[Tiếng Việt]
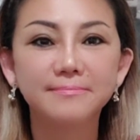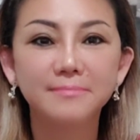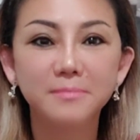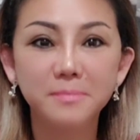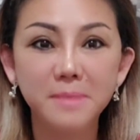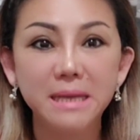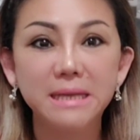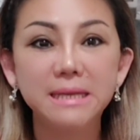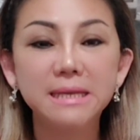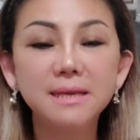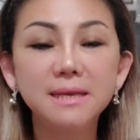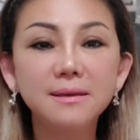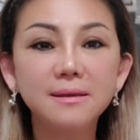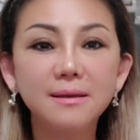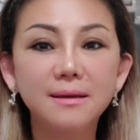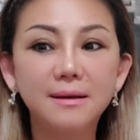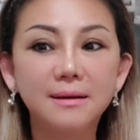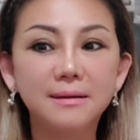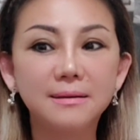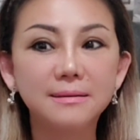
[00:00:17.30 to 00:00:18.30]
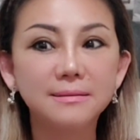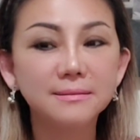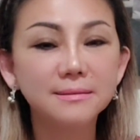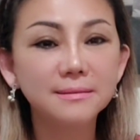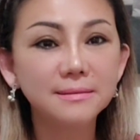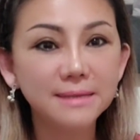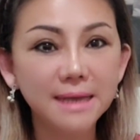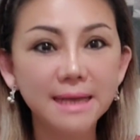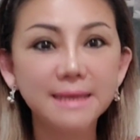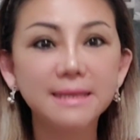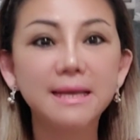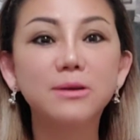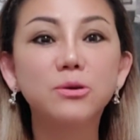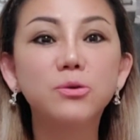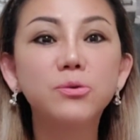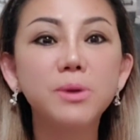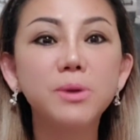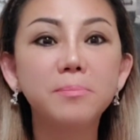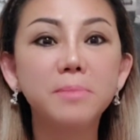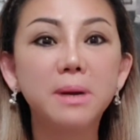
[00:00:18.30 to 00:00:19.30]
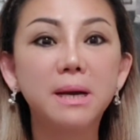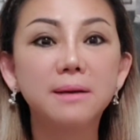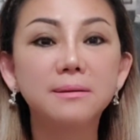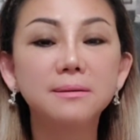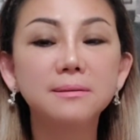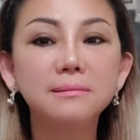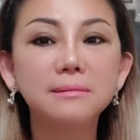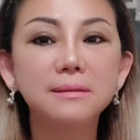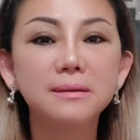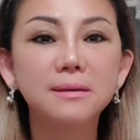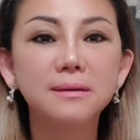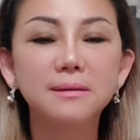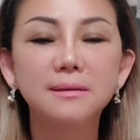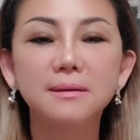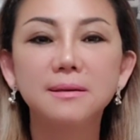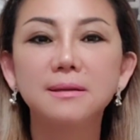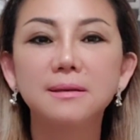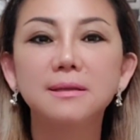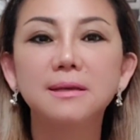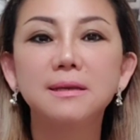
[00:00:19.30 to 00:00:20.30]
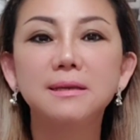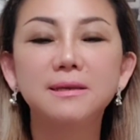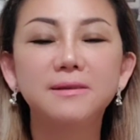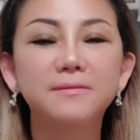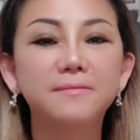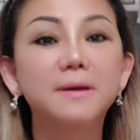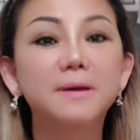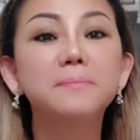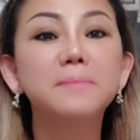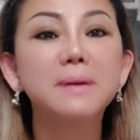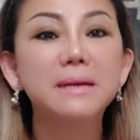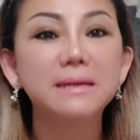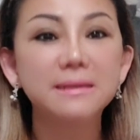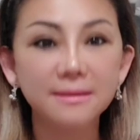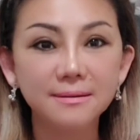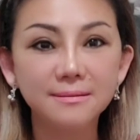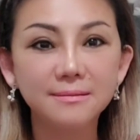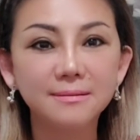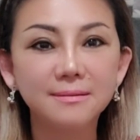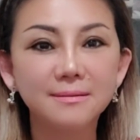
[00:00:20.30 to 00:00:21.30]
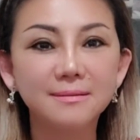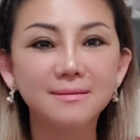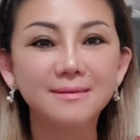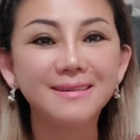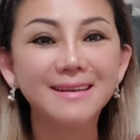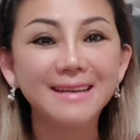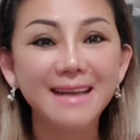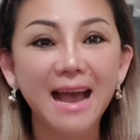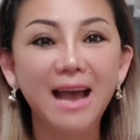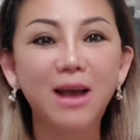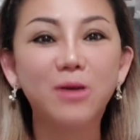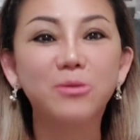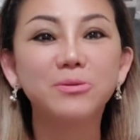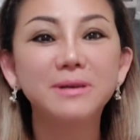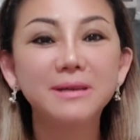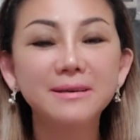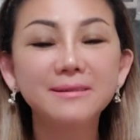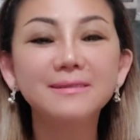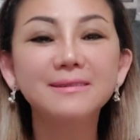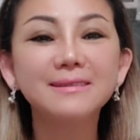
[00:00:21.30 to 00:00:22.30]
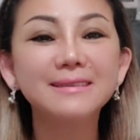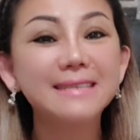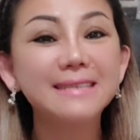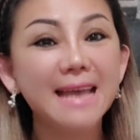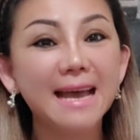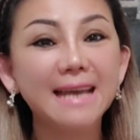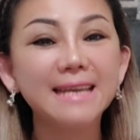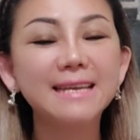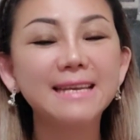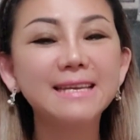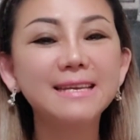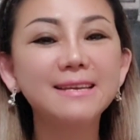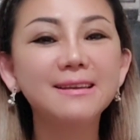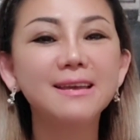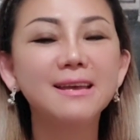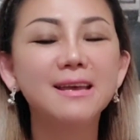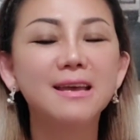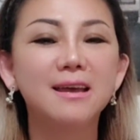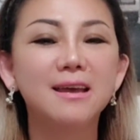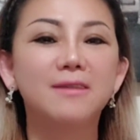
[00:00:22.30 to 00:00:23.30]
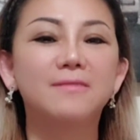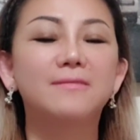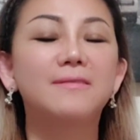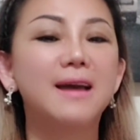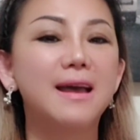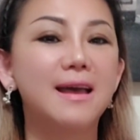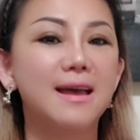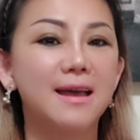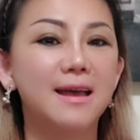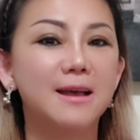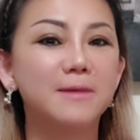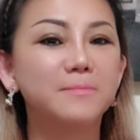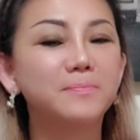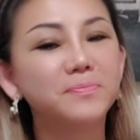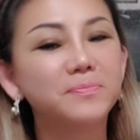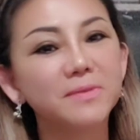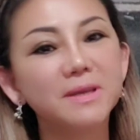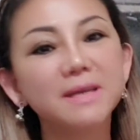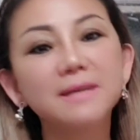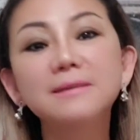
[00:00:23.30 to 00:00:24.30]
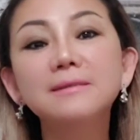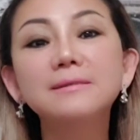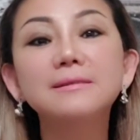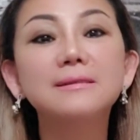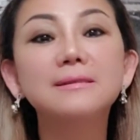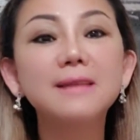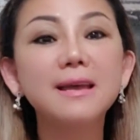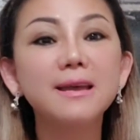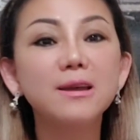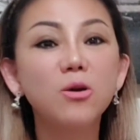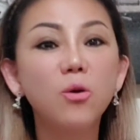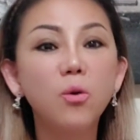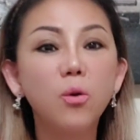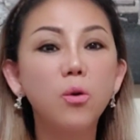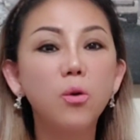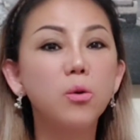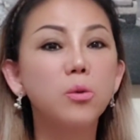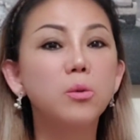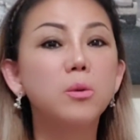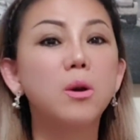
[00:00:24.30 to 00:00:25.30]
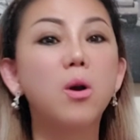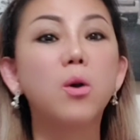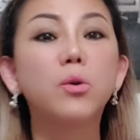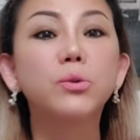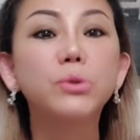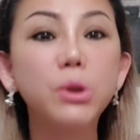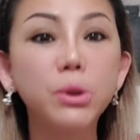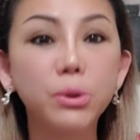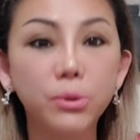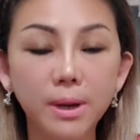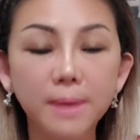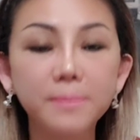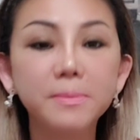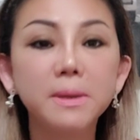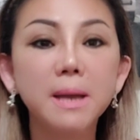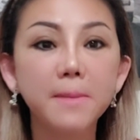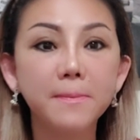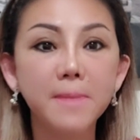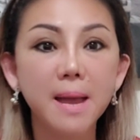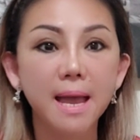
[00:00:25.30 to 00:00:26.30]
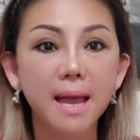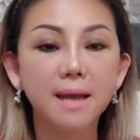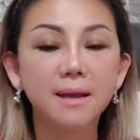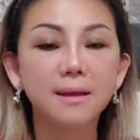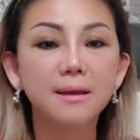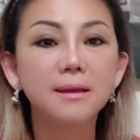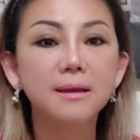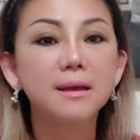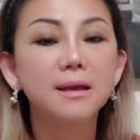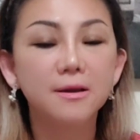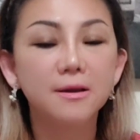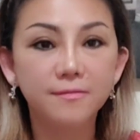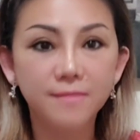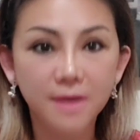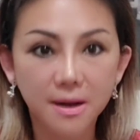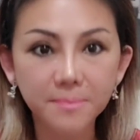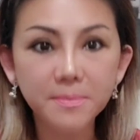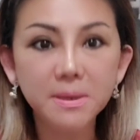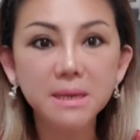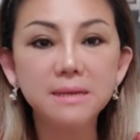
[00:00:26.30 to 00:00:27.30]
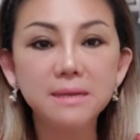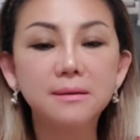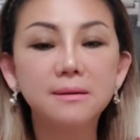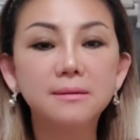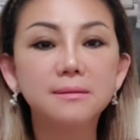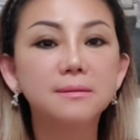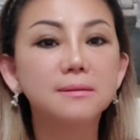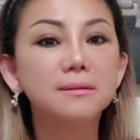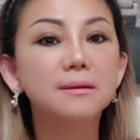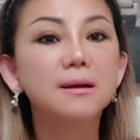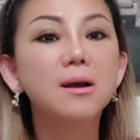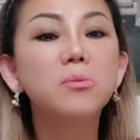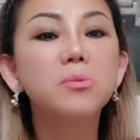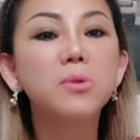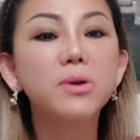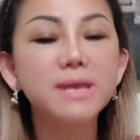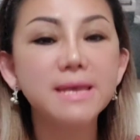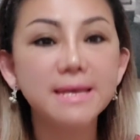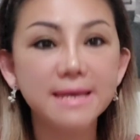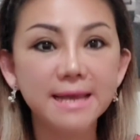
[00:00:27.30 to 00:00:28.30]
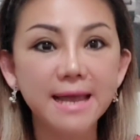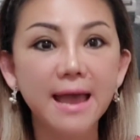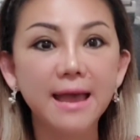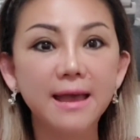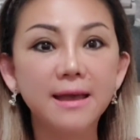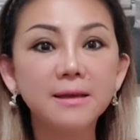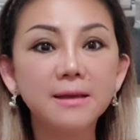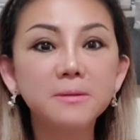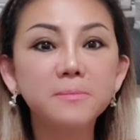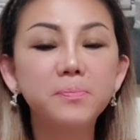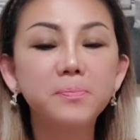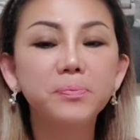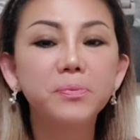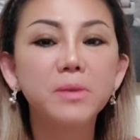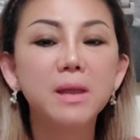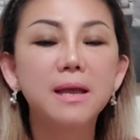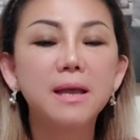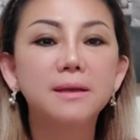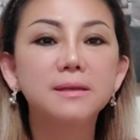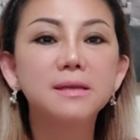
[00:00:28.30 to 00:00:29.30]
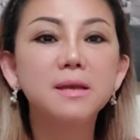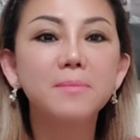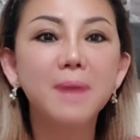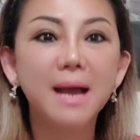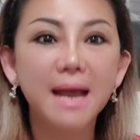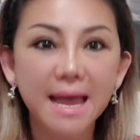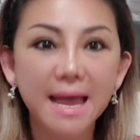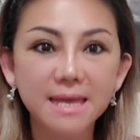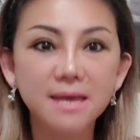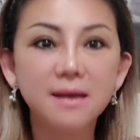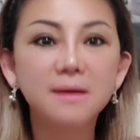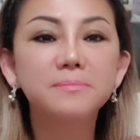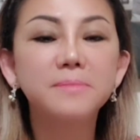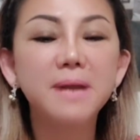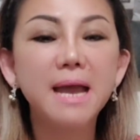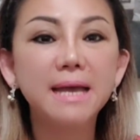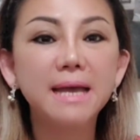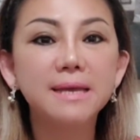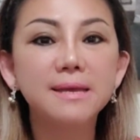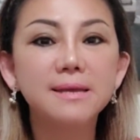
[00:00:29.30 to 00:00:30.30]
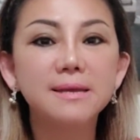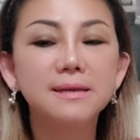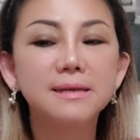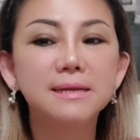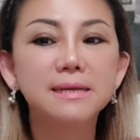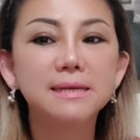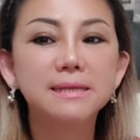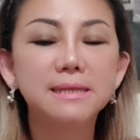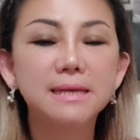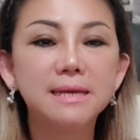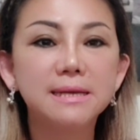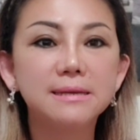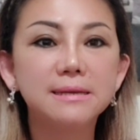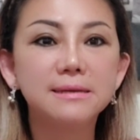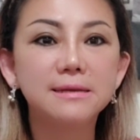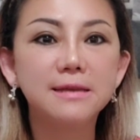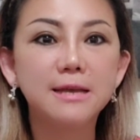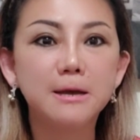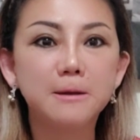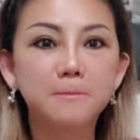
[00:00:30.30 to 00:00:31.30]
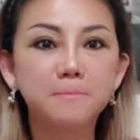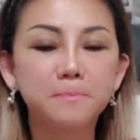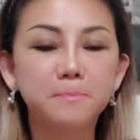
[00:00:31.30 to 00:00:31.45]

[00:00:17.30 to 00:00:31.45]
Mỹ ở ngay tại khu em ở thì vẫn bình thường, gạo, nước, giấy và cái nước rửa tay khô còn nhiều lắm các bạn, vẫn bình thường không có gì cả. Nhưng mà ngày hôm nay thì